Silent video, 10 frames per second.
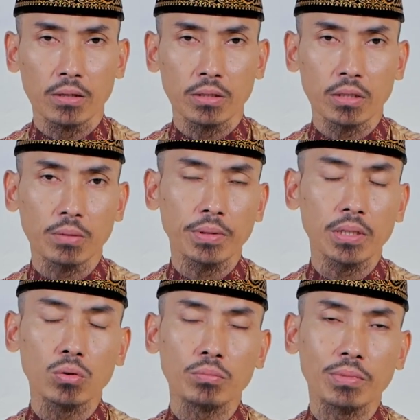ya
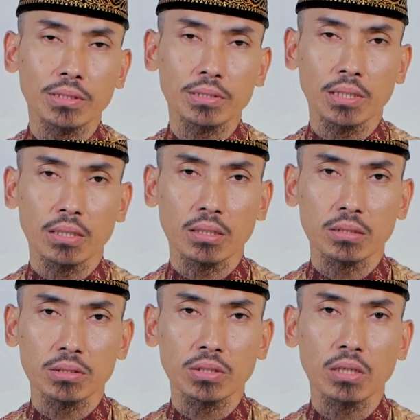kepada umatnya
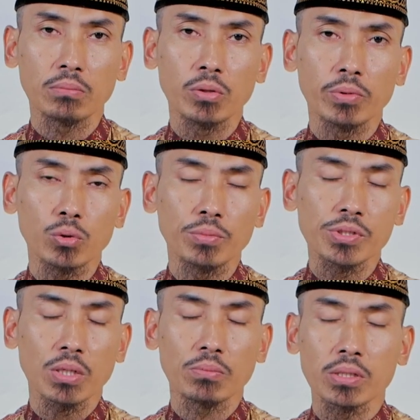sehingga beliau itu
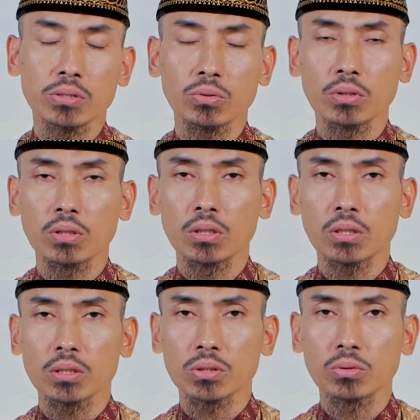bisa masuk
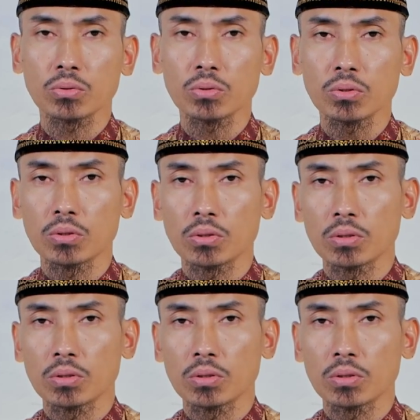de, ke seluruh